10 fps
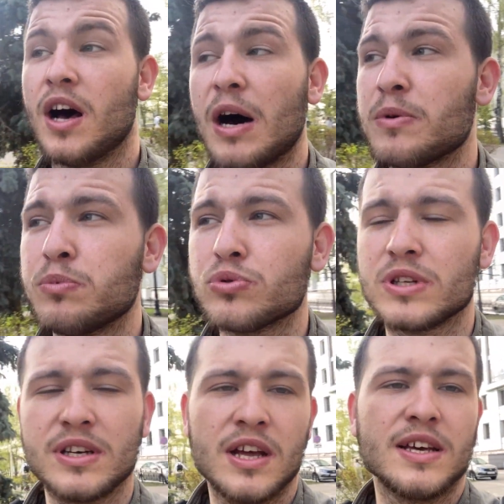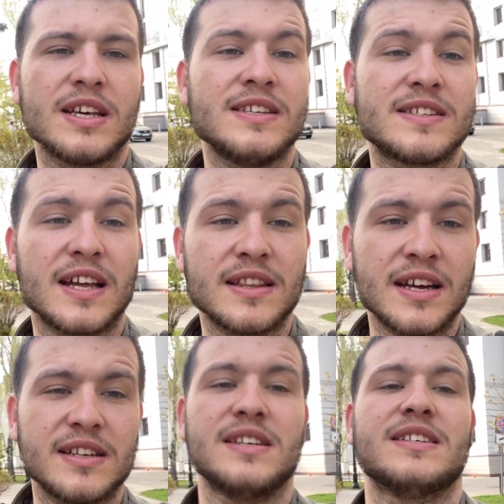Ama burada
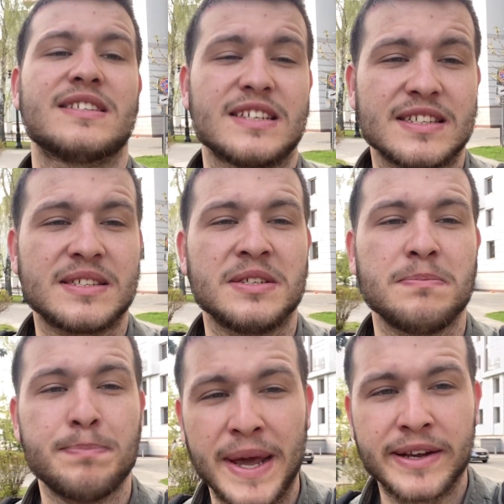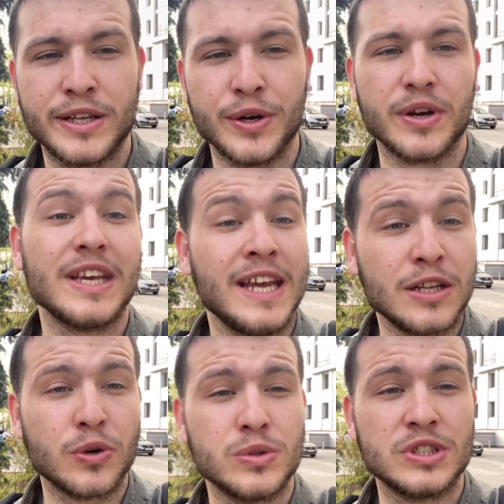insanlar sırasını bekliyor.
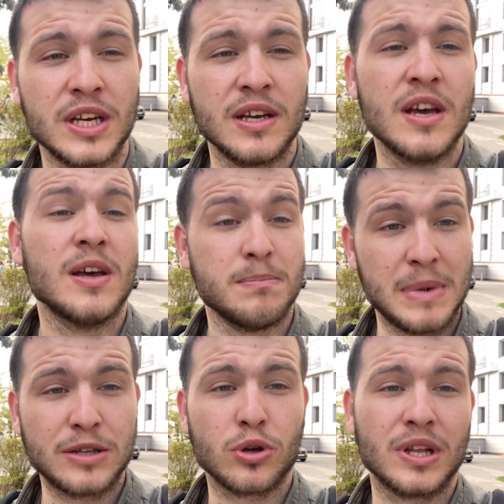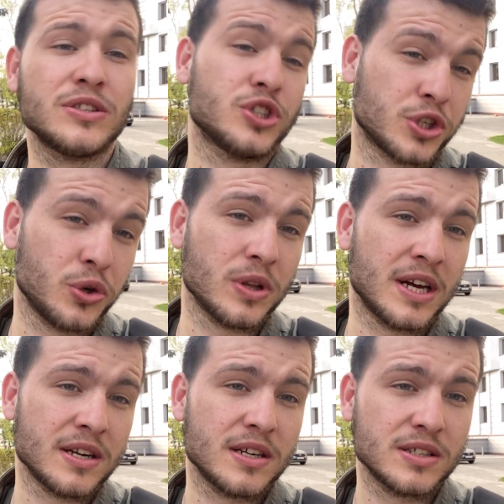İlk önce metrodan
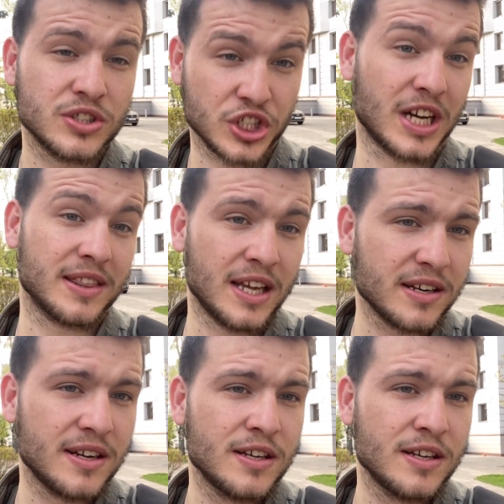çıkıyorlar çıkanlar.